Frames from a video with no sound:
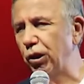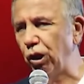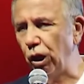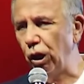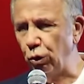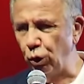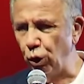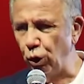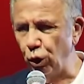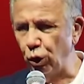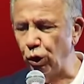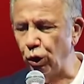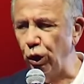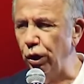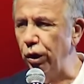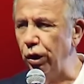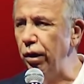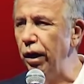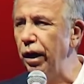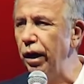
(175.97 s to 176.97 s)

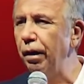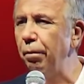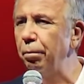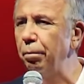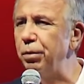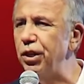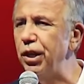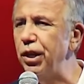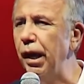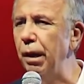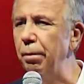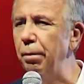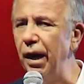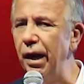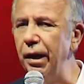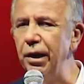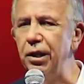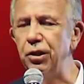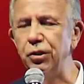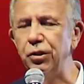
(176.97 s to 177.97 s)
Atatürk'ün bize
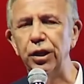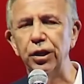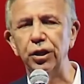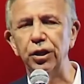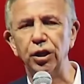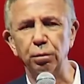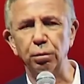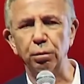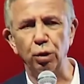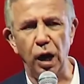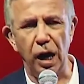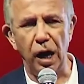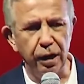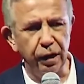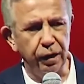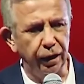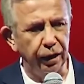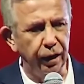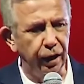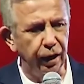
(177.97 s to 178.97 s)
emanet ettiği bu
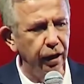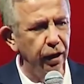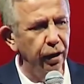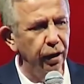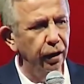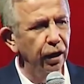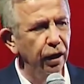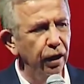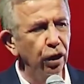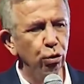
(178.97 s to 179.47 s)
Ankara'yı